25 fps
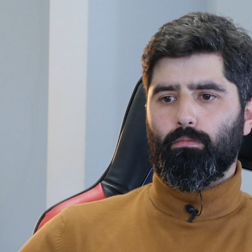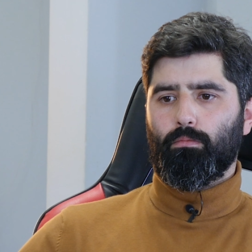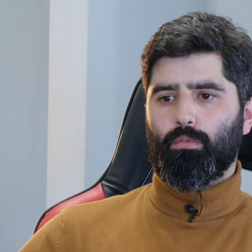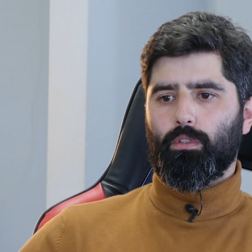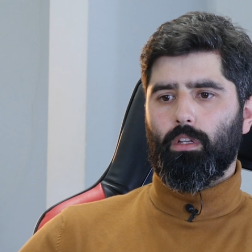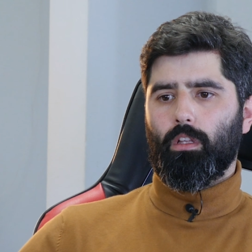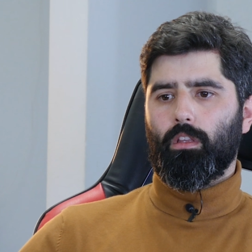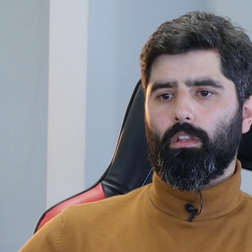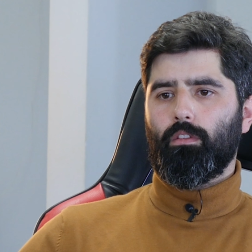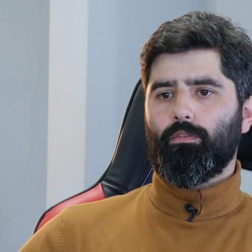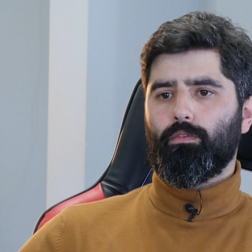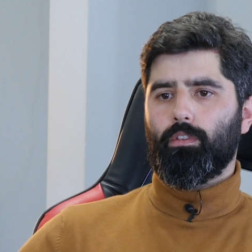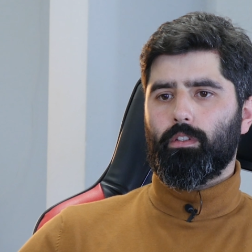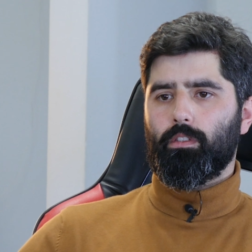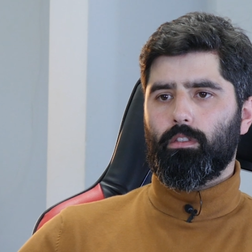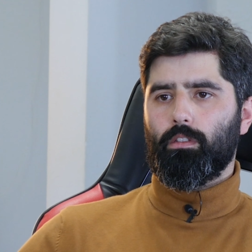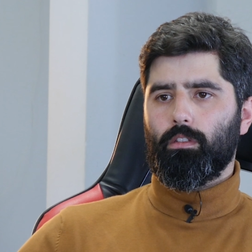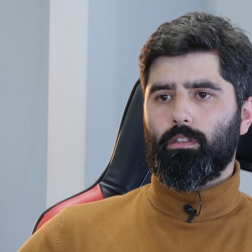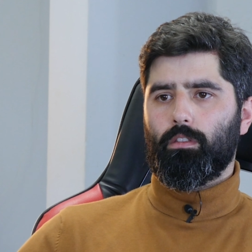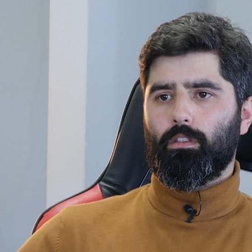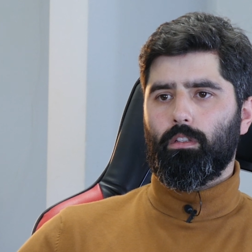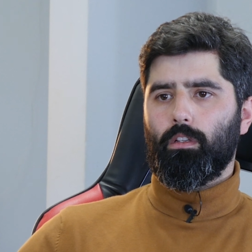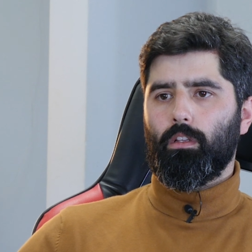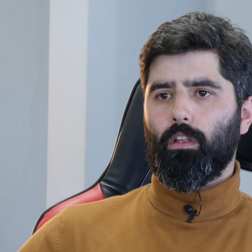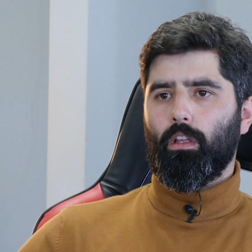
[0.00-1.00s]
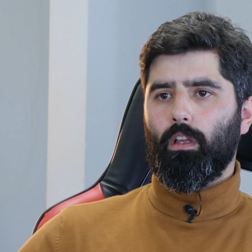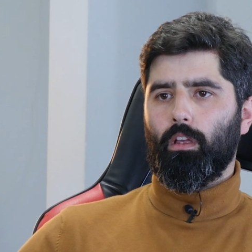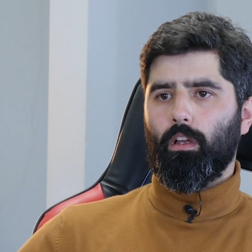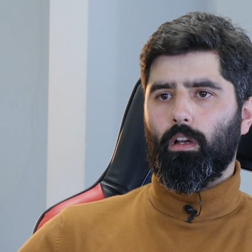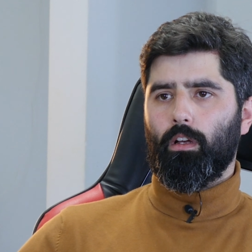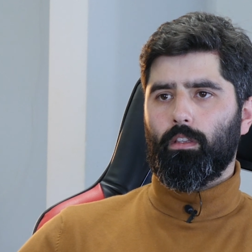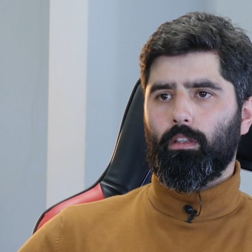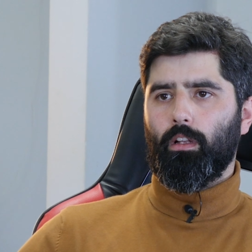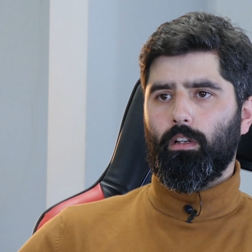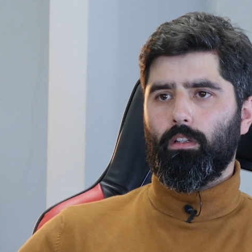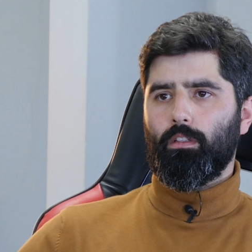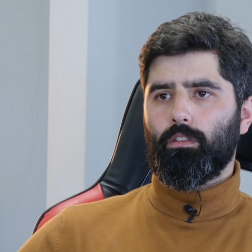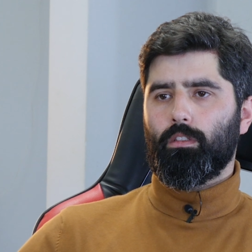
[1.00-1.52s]
przedinwestycyjnej
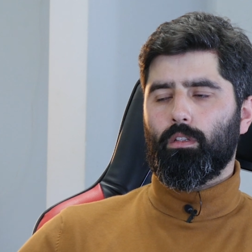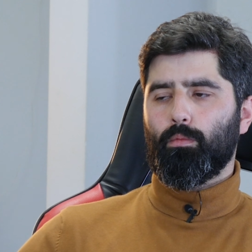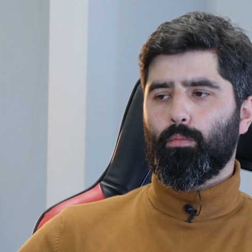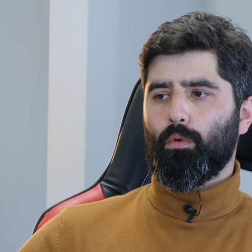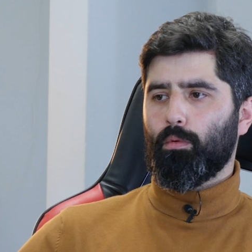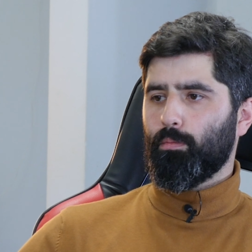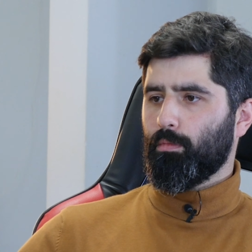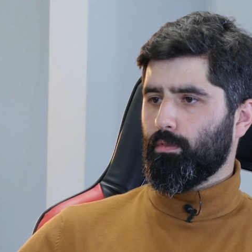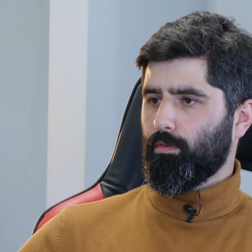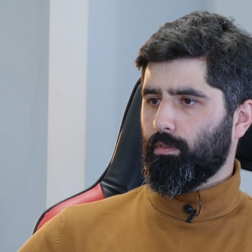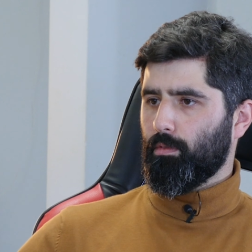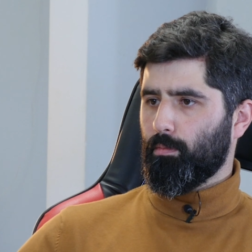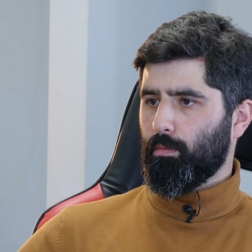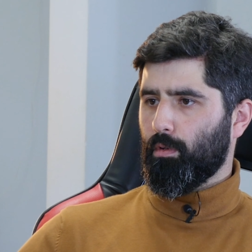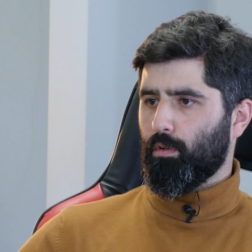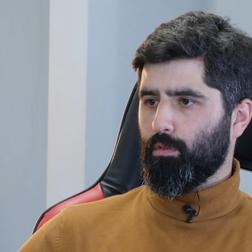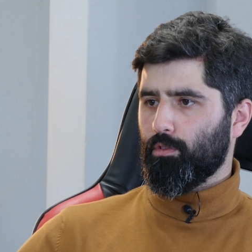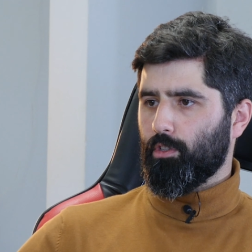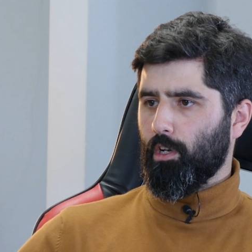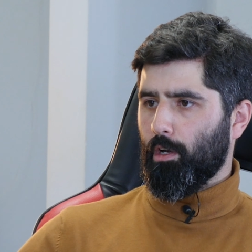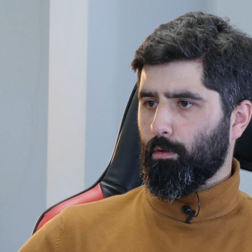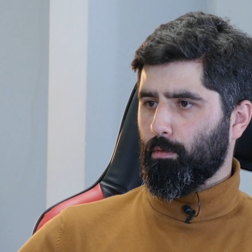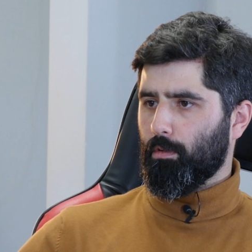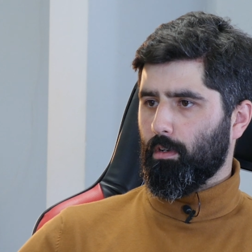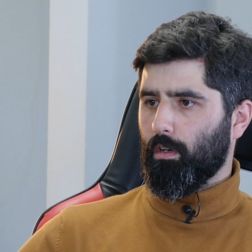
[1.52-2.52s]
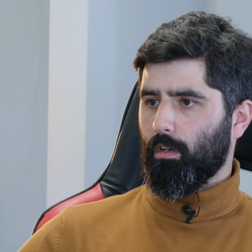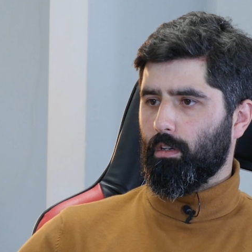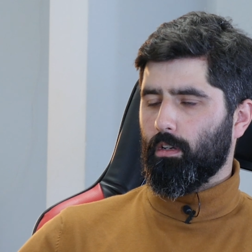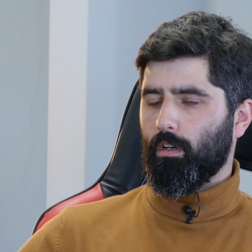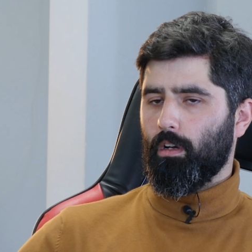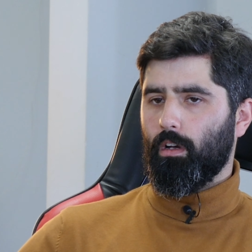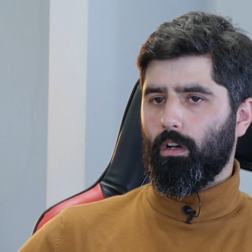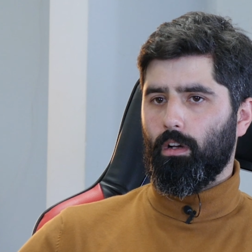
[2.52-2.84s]
analizy, bo mówimy o działkach,